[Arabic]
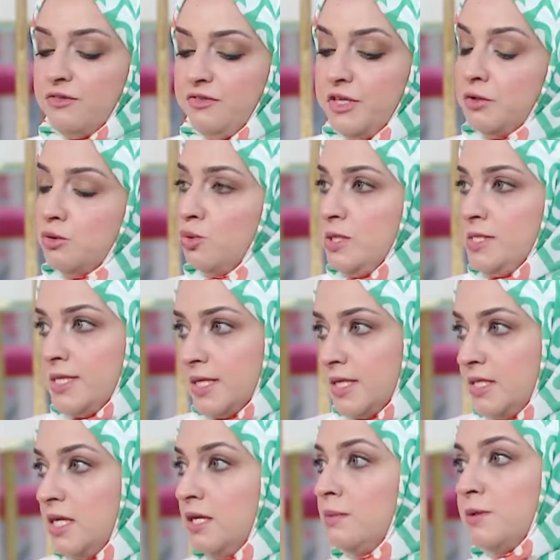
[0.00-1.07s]
في تولز
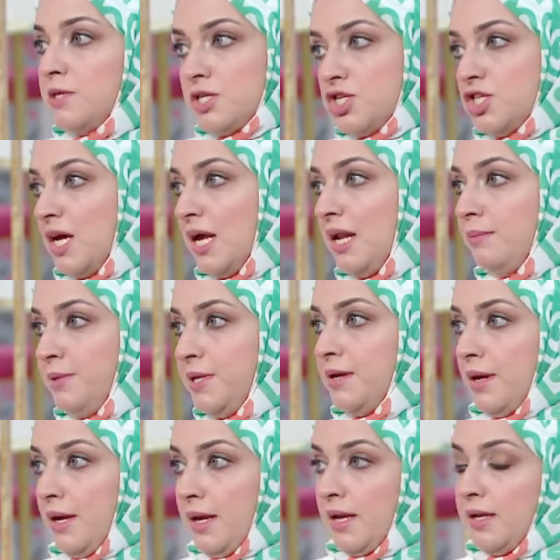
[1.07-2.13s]
كتير بنشتغل
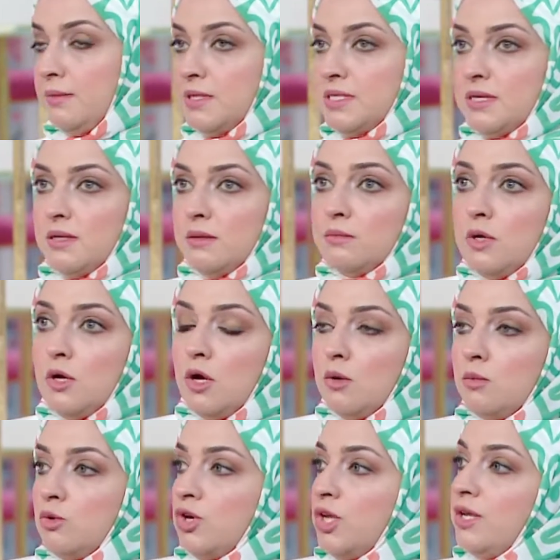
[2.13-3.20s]
بيها يعني مم. مثلا
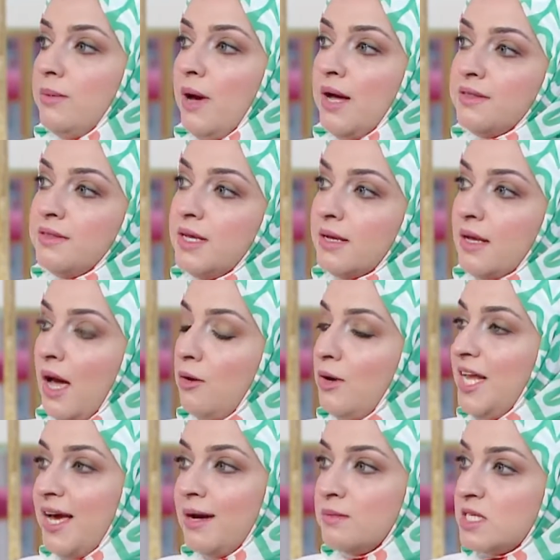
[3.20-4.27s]
ممكن يبقى عندك
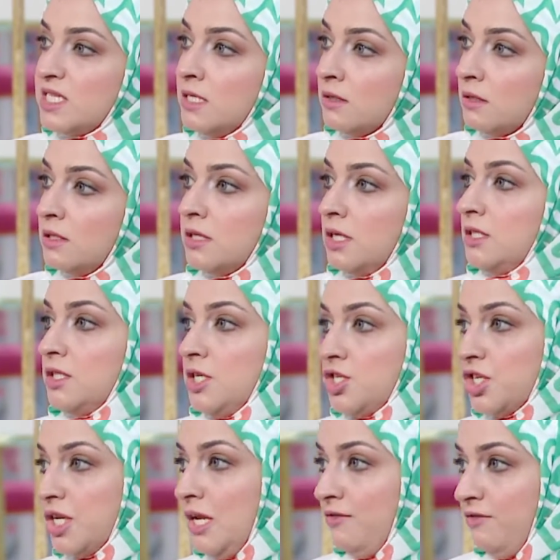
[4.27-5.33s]
حوالي 50 قطعه
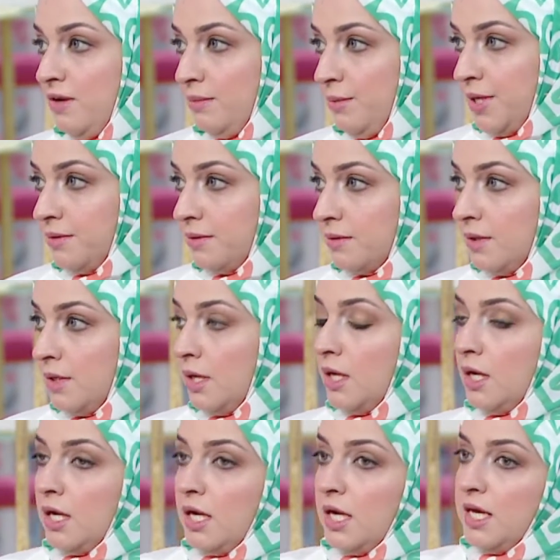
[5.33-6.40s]
تشكيل في البيت
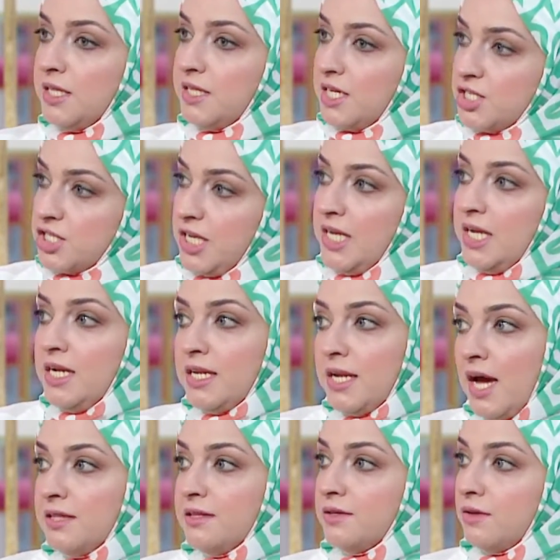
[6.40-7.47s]
آه، تشكيل
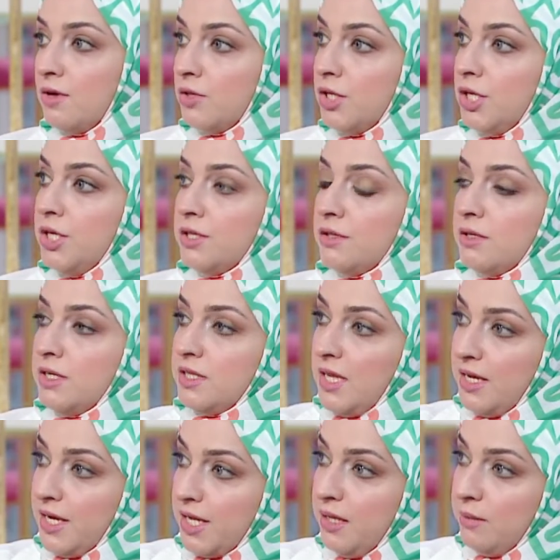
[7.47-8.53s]
نحت تنقيط
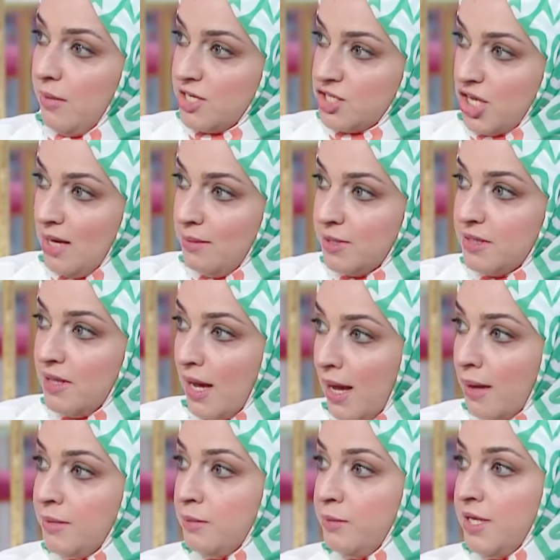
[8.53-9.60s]
تنعيم اشكال
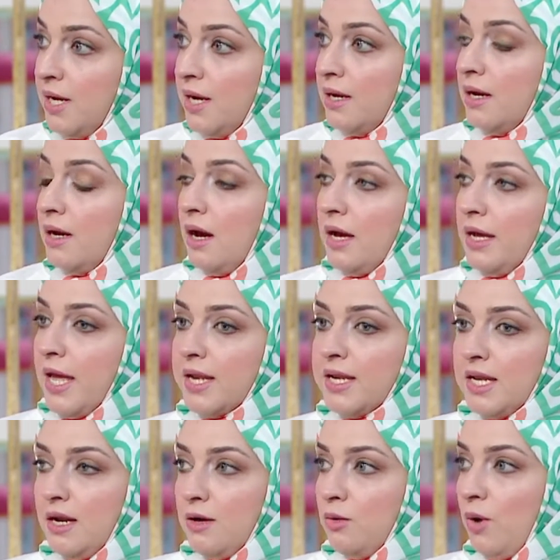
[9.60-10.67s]
بتنعمي بيها
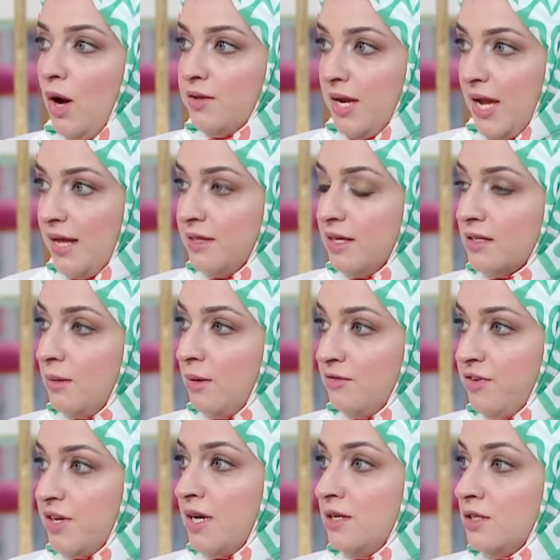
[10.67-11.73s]
يعني لو حضرتك يعني عندك دي
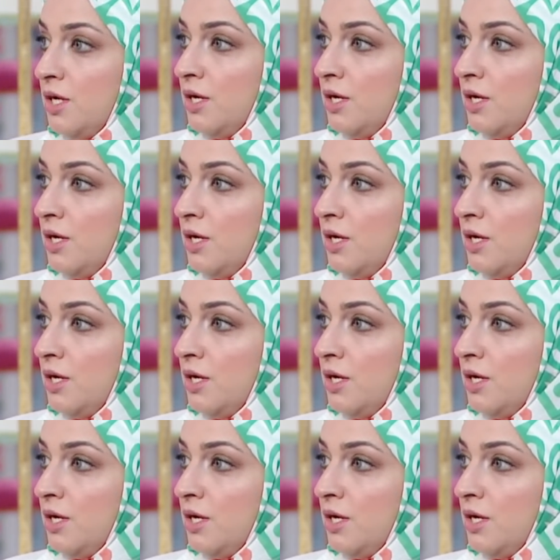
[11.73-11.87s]
اشكال